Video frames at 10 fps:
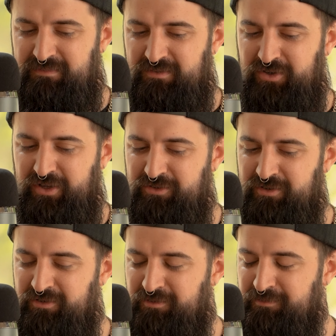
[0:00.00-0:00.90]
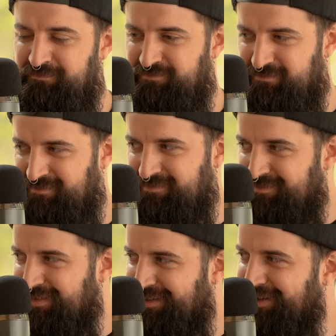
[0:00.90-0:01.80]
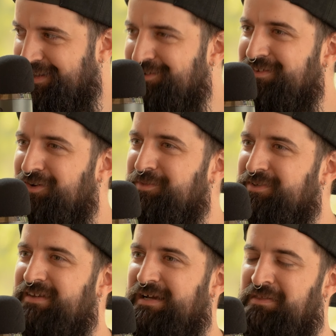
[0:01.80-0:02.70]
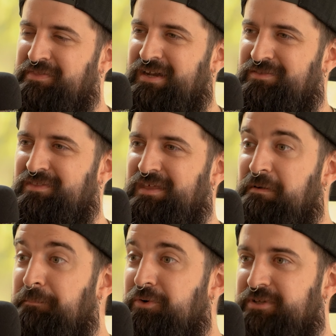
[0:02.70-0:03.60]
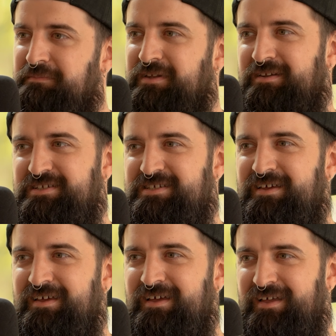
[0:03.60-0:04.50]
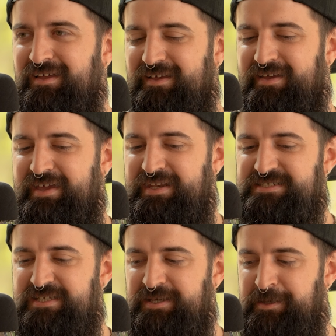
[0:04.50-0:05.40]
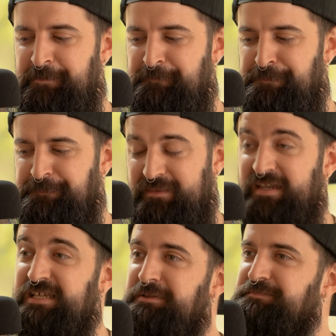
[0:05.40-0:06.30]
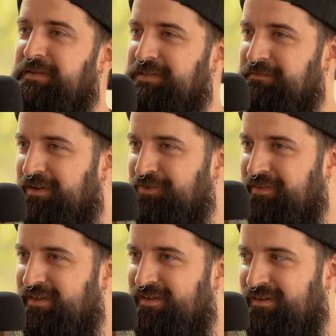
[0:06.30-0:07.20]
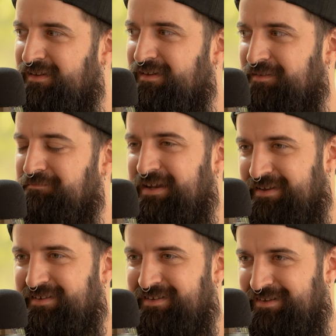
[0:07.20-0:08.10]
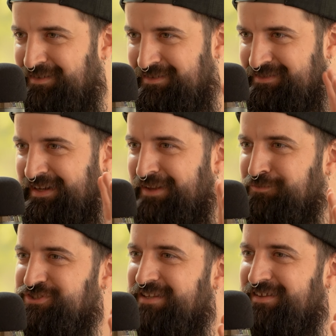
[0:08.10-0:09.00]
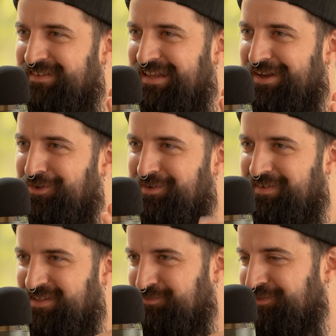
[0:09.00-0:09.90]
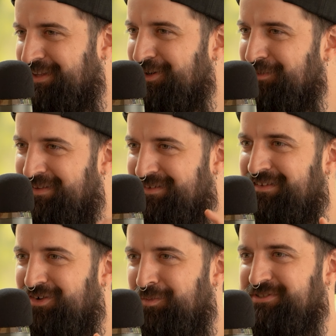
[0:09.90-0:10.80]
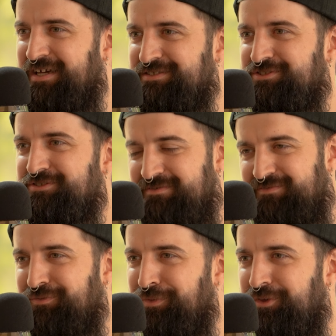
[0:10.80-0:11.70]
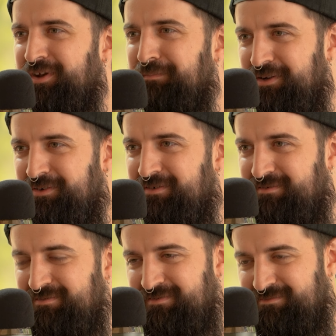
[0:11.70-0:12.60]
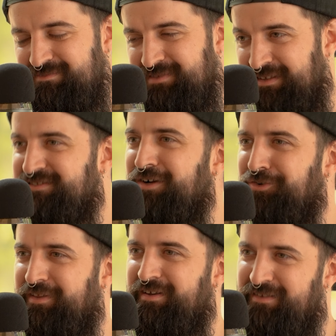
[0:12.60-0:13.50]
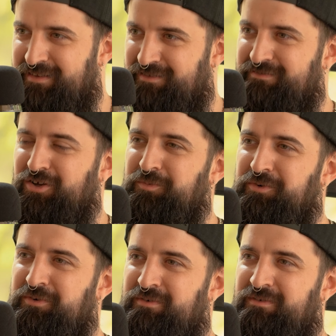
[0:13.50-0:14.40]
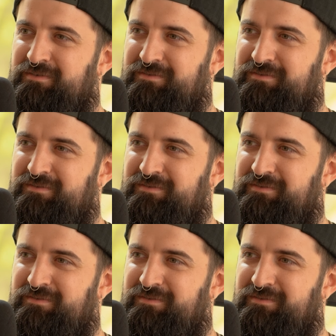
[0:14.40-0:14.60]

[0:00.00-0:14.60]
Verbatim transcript: lo que yo creo de cómo tendría que avanzar la ciencia va un poco también en ese, en, esa perspectiva, ¿no? De, vale, tener un set de Lego y desmontarlo para entender cómo está hecho funciona, pero te tienes que acordar de cómo